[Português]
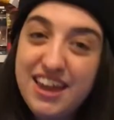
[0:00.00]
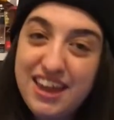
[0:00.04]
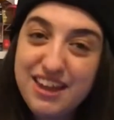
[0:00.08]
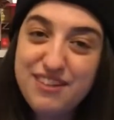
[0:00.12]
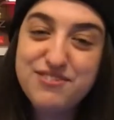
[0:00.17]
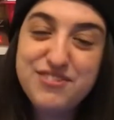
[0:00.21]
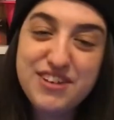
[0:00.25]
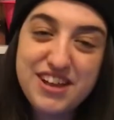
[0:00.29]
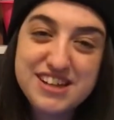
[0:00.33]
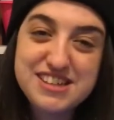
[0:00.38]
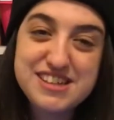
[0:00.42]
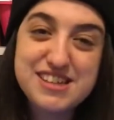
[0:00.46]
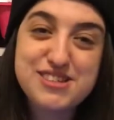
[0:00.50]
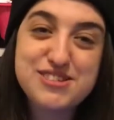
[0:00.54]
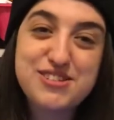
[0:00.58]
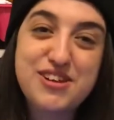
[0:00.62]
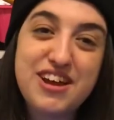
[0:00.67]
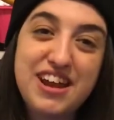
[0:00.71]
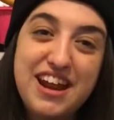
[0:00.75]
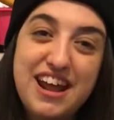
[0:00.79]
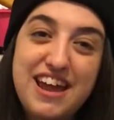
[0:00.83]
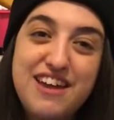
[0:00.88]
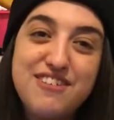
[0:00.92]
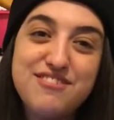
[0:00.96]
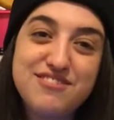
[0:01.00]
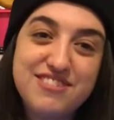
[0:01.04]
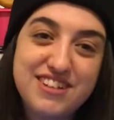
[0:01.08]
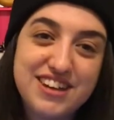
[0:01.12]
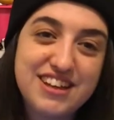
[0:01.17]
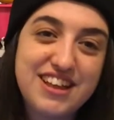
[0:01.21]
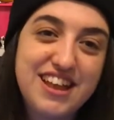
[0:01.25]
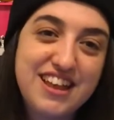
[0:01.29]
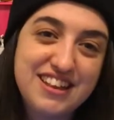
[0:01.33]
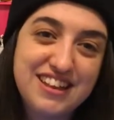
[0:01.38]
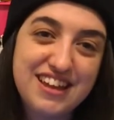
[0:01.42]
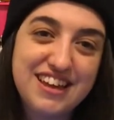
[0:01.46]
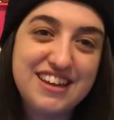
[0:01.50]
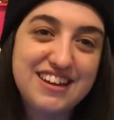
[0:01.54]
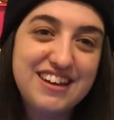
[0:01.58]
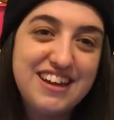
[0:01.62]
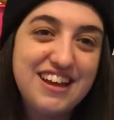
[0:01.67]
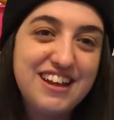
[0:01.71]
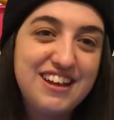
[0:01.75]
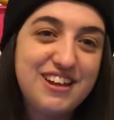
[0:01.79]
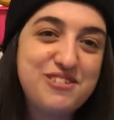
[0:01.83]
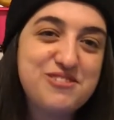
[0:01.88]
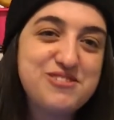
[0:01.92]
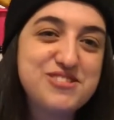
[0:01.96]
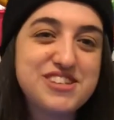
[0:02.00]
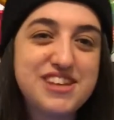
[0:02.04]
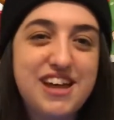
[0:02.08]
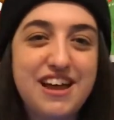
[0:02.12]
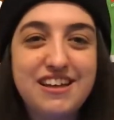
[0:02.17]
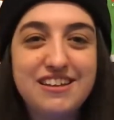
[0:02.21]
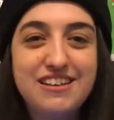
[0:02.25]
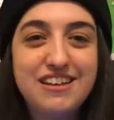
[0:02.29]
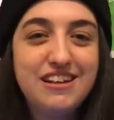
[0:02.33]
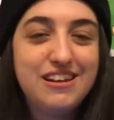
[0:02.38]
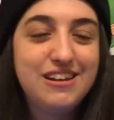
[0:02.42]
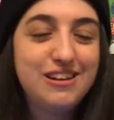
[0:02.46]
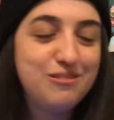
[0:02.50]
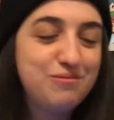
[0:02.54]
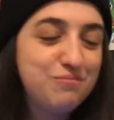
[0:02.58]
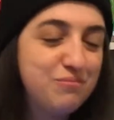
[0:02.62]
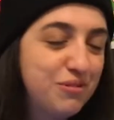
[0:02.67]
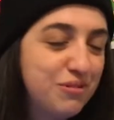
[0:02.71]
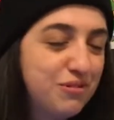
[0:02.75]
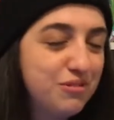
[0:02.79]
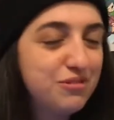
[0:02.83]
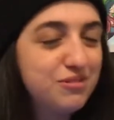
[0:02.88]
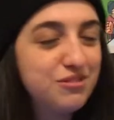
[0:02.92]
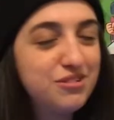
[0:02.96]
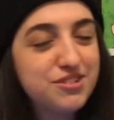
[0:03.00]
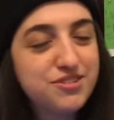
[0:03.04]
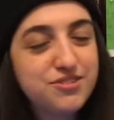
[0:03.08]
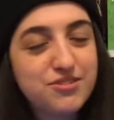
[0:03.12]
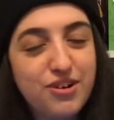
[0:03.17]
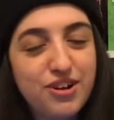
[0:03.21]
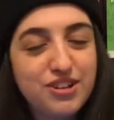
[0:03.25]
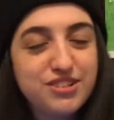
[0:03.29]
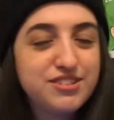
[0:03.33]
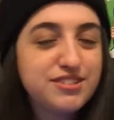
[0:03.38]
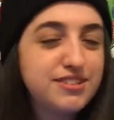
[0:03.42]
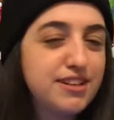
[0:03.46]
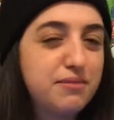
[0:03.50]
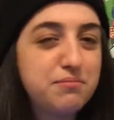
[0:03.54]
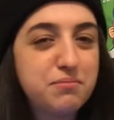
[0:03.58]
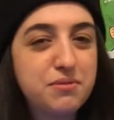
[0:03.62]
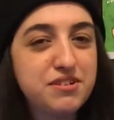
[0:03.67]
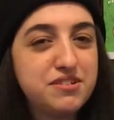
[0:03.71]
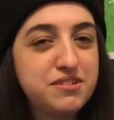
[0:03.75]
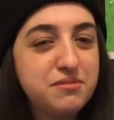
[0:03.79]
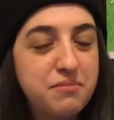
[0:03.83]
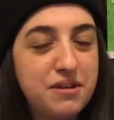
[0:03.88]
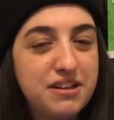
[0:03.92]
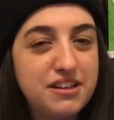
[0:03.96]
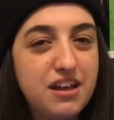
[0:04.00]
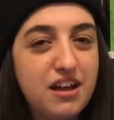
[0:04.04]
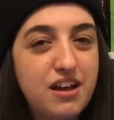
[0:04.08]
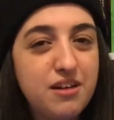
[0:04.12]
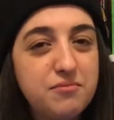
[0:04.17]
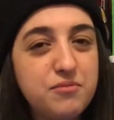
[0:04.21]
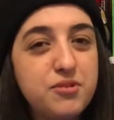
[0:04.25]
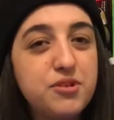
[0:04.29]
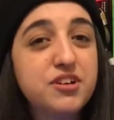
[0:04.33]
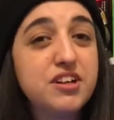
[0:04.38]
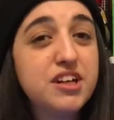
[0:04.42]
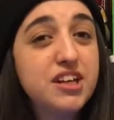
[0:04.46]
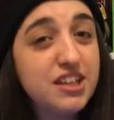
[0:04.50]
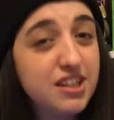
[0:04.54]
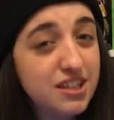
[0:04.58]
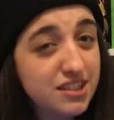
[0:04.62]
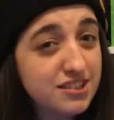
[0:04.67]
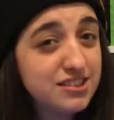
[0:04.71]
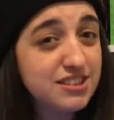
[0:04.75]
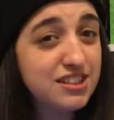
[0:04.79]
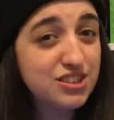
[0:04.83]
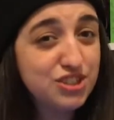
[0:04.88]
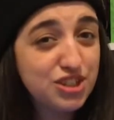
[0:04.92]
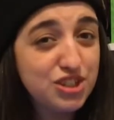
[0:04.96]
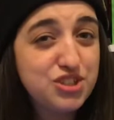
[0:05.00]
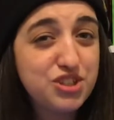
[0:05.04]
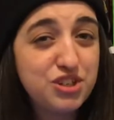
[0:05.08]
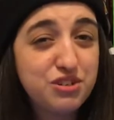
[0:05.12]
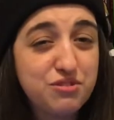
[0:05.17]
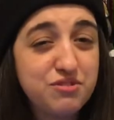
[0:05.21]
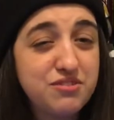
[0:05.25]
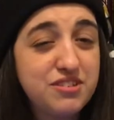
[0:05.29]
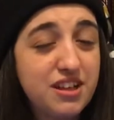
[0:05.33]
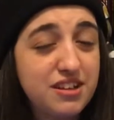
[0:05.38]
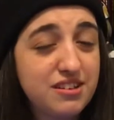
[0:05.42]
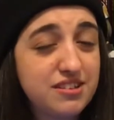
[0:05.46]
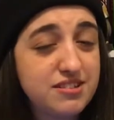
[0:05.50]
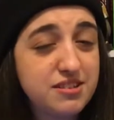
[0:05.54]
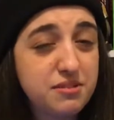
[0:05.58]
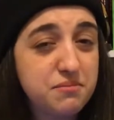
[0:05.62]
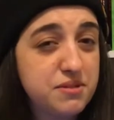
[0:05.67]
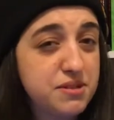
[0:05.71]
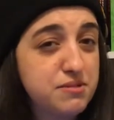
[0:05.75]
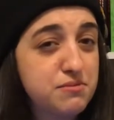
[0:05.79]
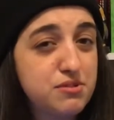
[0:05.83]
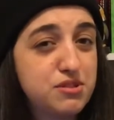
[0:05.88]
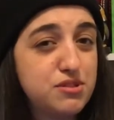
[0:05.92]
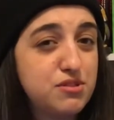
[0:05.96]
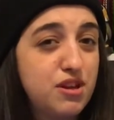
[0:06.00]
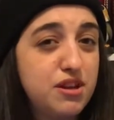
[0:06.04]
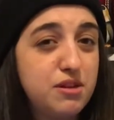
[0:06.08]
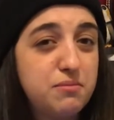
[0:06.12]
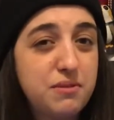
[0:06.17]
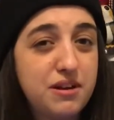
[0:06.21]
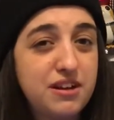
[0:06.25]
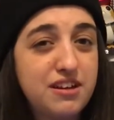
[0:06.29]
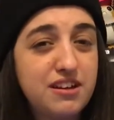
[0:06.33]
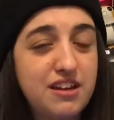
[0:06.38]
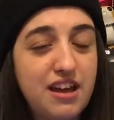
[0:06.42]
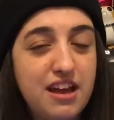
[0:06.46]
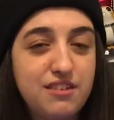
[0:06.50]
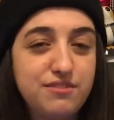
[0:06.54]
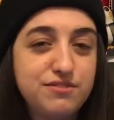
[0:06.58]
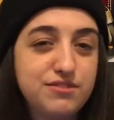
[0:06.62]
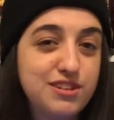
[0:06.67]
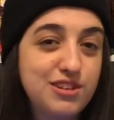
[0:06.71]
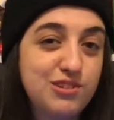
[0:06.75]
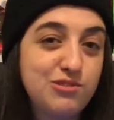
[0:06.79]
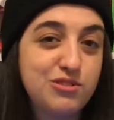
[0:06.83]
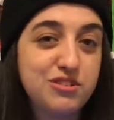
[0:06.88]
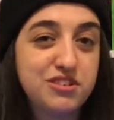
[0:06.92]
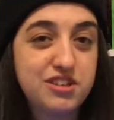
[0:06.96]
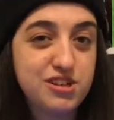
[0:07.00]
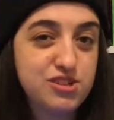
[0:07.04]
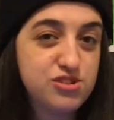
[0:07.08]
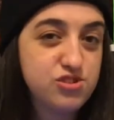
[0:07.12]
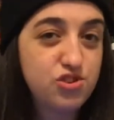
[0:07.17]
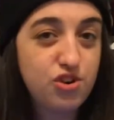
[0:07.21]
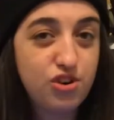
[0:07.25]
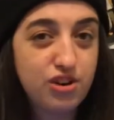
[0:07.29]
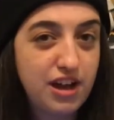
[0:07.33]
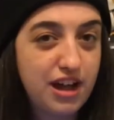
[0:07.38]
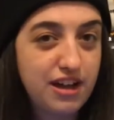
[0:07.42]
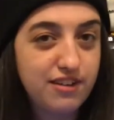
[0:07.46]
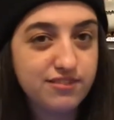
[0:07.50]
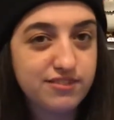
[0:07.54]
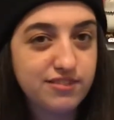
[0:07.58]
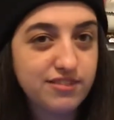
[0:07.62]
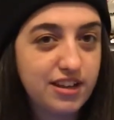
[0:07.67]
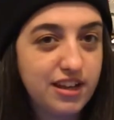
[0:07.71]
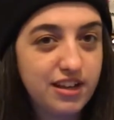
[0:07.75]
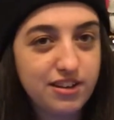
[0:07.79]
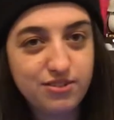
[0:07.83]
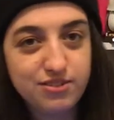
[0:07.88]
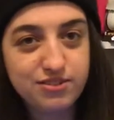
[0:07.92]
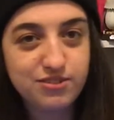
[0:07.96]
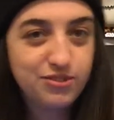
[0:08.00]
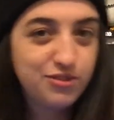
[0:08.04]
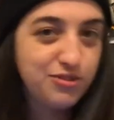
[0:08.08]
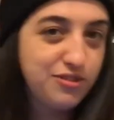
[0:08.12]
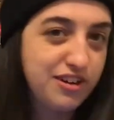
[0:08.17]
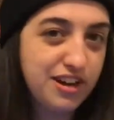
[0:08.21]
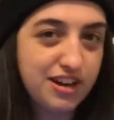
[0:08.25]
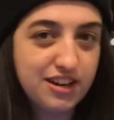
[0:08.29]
Enfim, essa história é verdadeira e ela é usada ali pro Scott se aproximar da Ramona. E antes ele já tinha contado essa mesma história pra Knives enquanto eles jogavam lá no